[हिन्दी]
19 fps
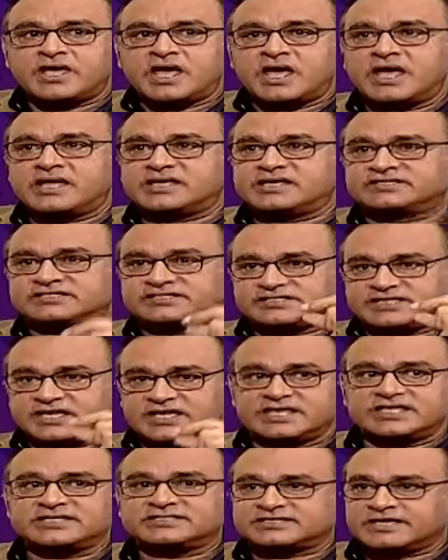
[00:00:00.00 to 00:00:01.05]
यह है कि
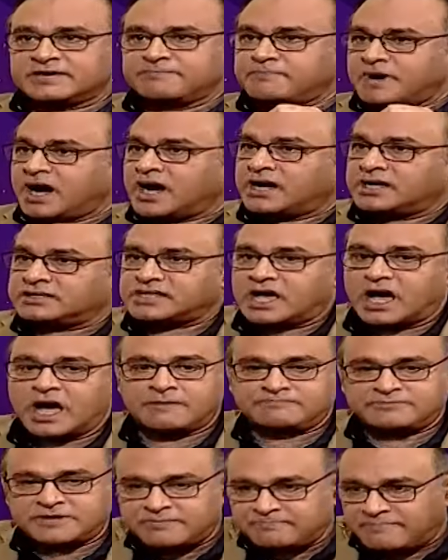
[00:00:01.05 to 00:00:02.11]
सीरीज के बाद
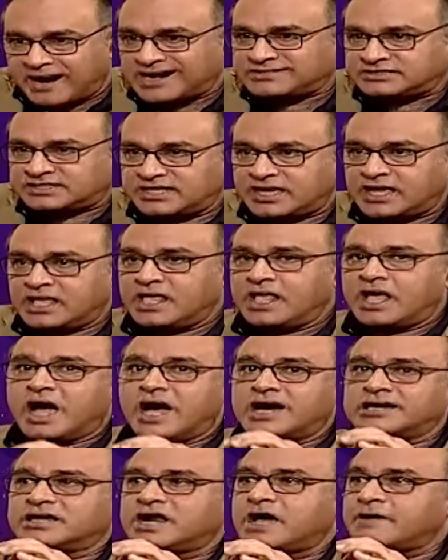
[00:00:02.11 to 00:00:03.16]
आपने बैठना है
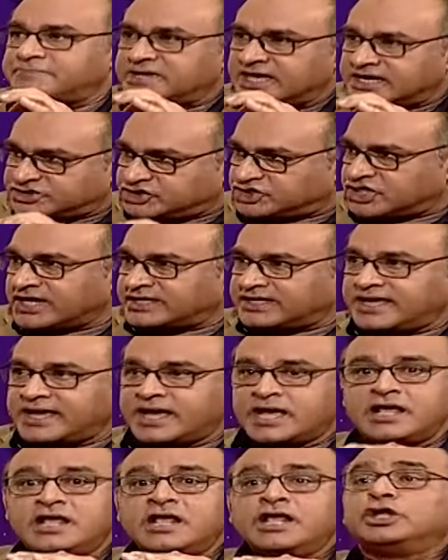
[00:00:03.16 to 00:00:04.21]
अगर आपने अच्छा
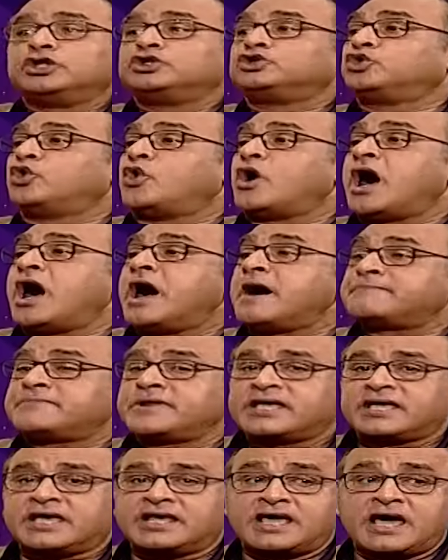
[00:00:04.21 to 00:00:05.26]
किया है एनालाइज तो करना
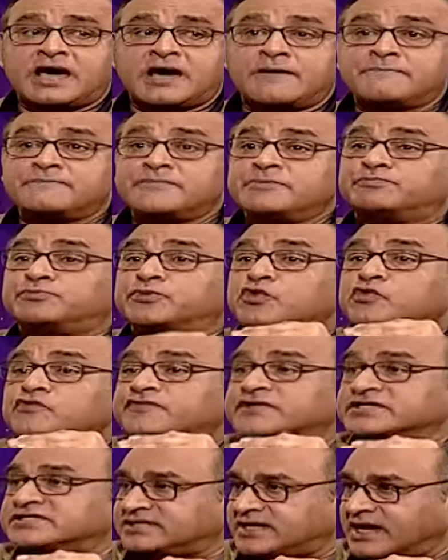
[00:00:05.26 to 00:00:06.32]
आपने कहना हम इम्प्रूव
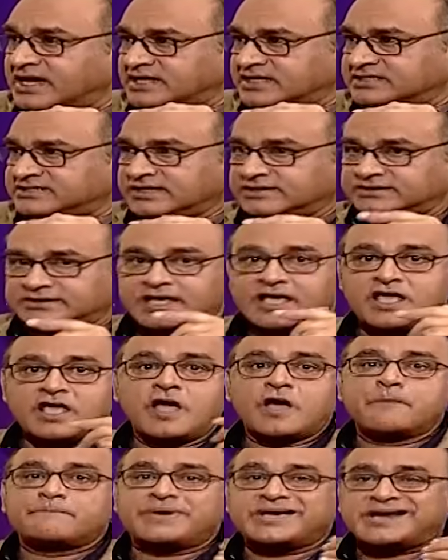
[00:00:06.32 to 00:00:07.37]
किस तरह कर सकते हैं
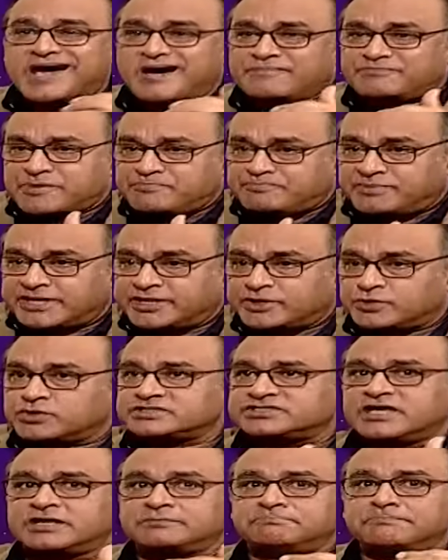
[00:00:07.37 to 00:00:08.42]
फिर आपने प्लेयरों के
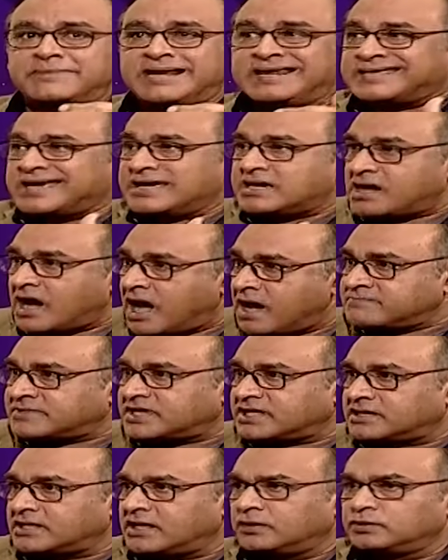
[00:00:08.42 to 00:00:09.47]
साथ मिलकर काम
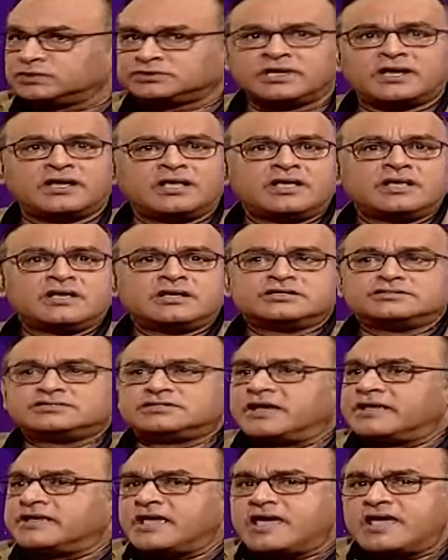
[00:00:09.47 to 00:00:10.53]
करना होता
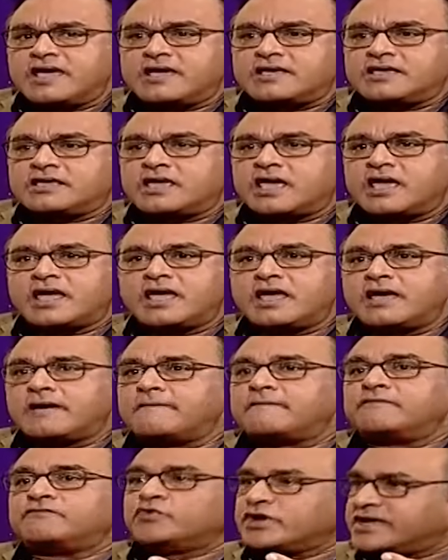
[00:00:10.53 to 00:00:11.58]
है ये ये
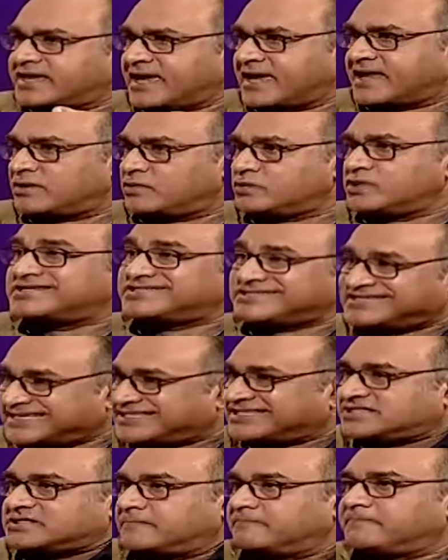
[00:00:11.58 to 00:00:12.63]
वही कह रहा हूं ना
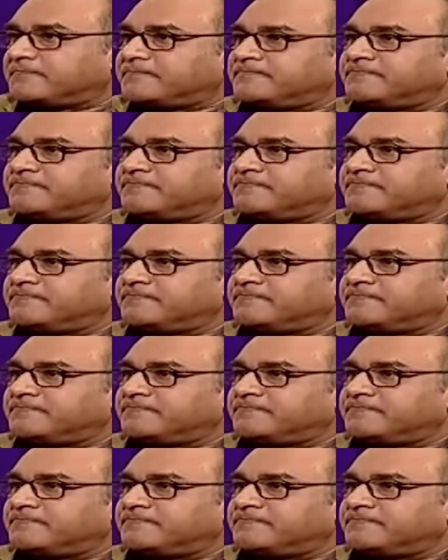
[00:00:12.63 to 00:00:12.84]
सिस्टम